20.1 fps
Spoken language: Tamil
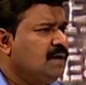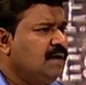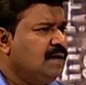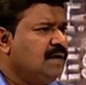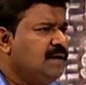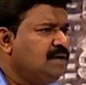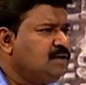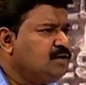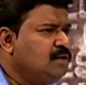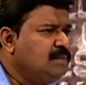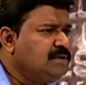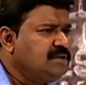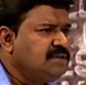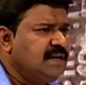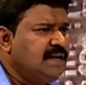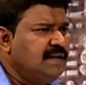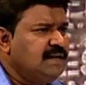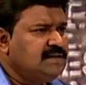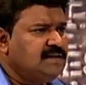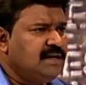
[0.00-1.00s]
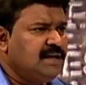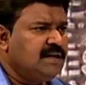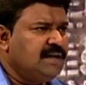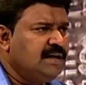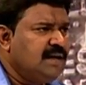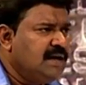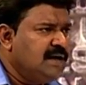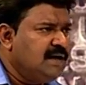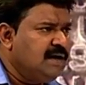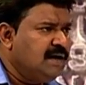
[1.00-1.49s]
இங்கிலீஷ் ரொம்ப ஸ்டைலிஷாக
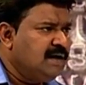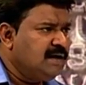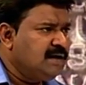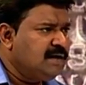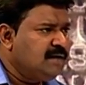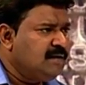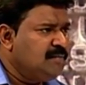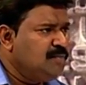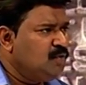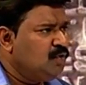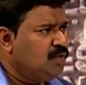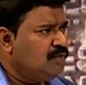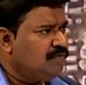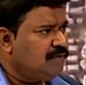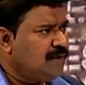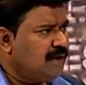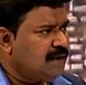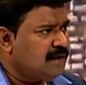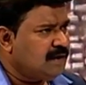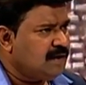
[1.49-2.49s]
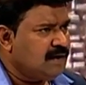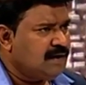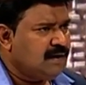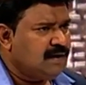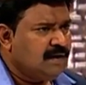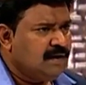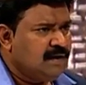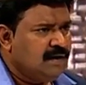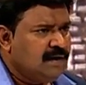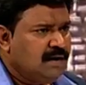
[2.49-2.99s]
இருக்குது அழகாக இருக்குது பியூட்டிஃபுல்லாக இருக்குது
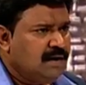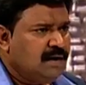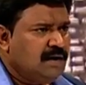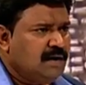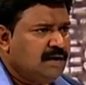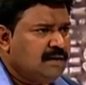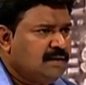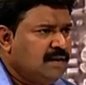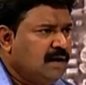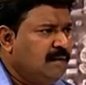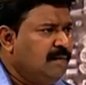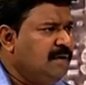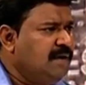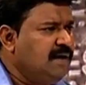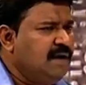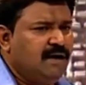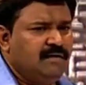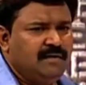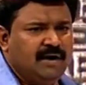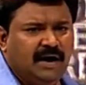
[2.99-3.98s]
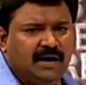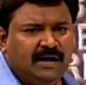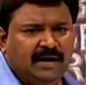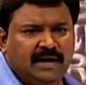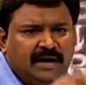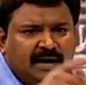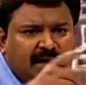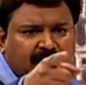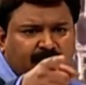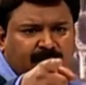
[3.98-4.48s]
தமிழ் ஏன் அவ்வளோ
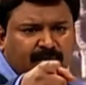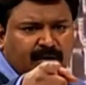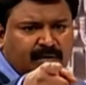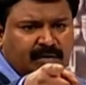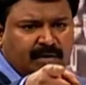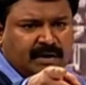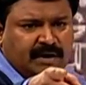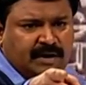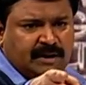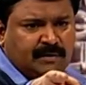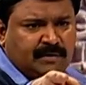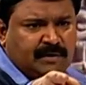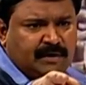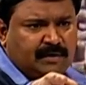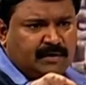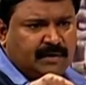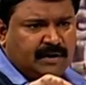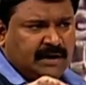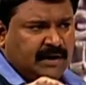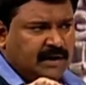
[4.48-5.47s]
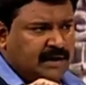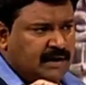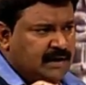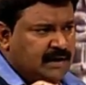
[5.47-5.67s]
அழகாக இல்லை அதை மட்டும் கொடுங்க அந்த மட்டும் கொடுங்க